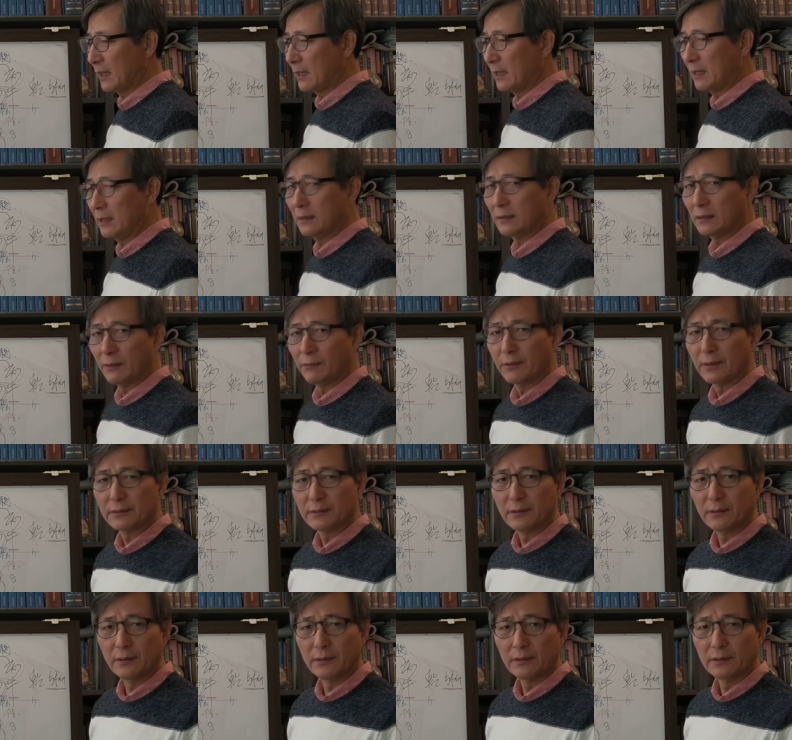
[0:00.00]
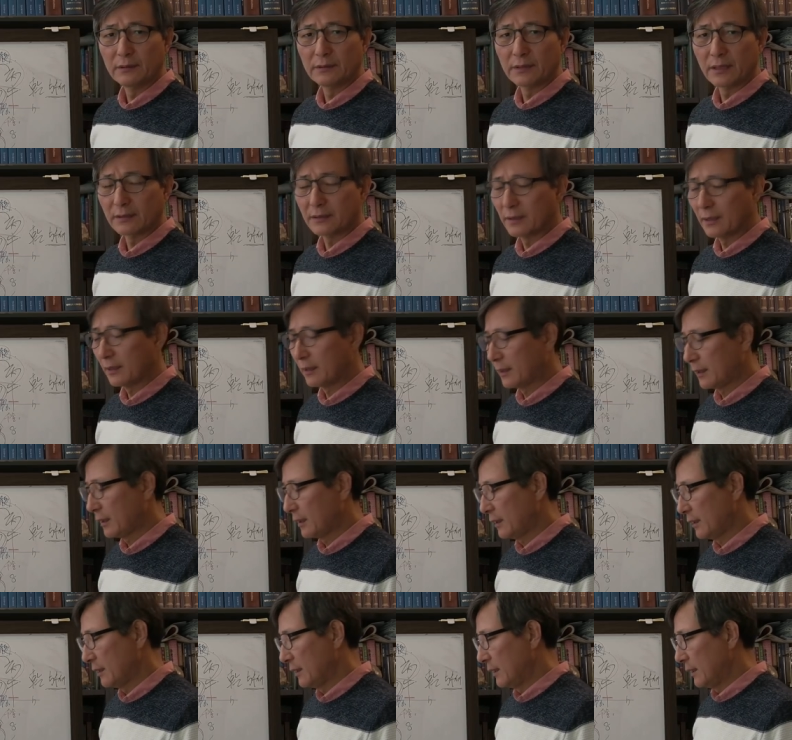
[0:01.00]
다 깔렸다고 해서 그
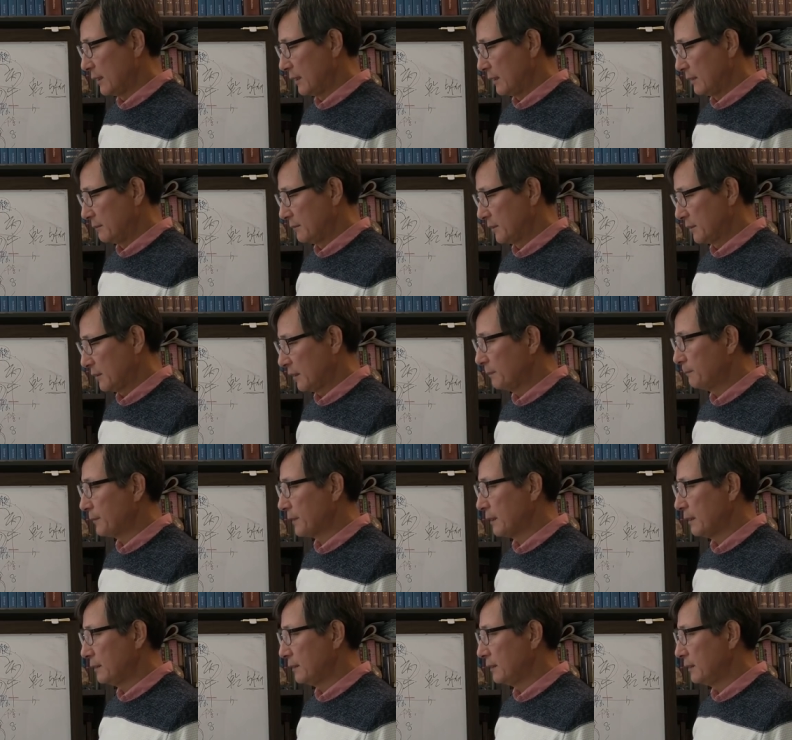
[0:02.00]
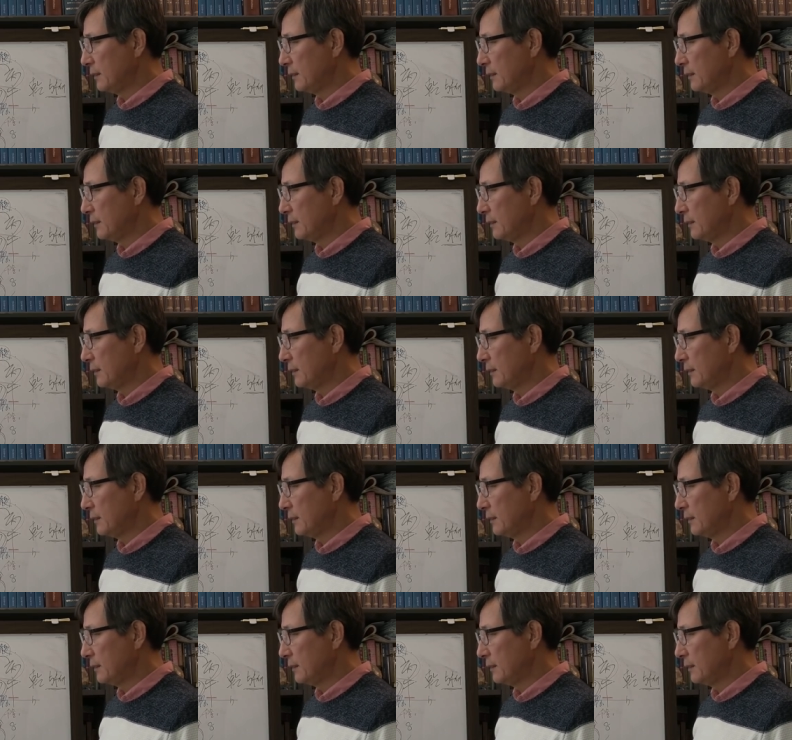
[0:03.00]
자체가 뭐 특별한